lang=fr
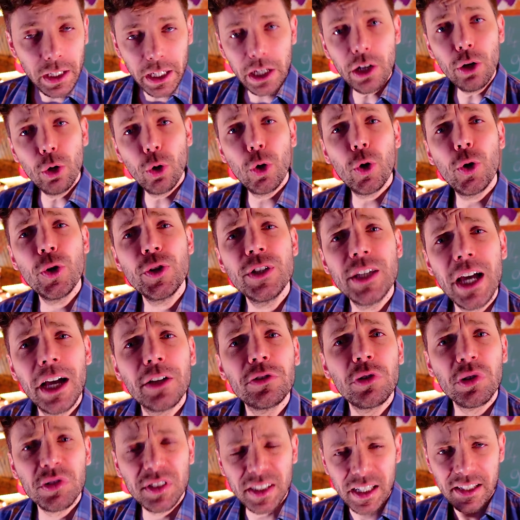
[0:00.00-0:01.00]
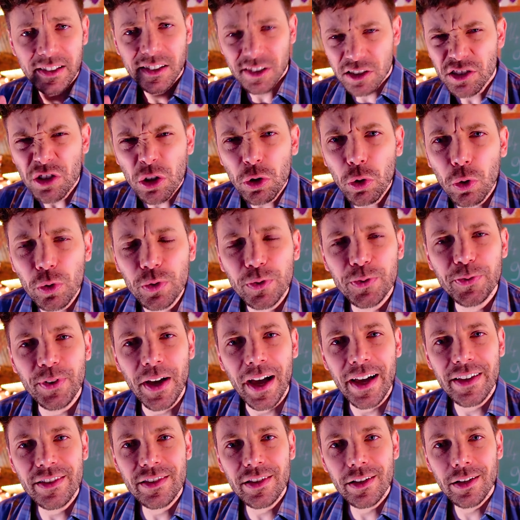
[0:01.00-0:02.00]
Et le regain de cette seconde
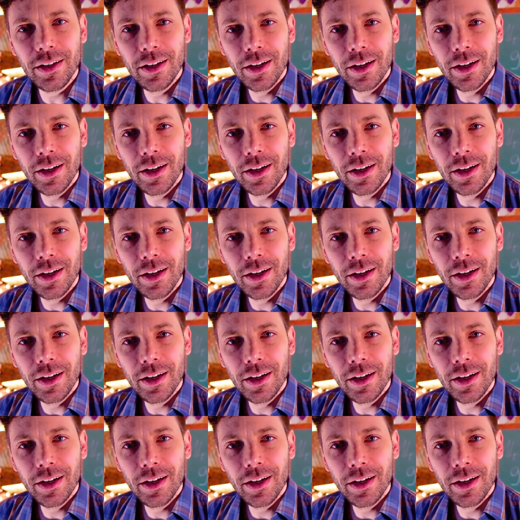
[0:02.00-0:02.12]
phase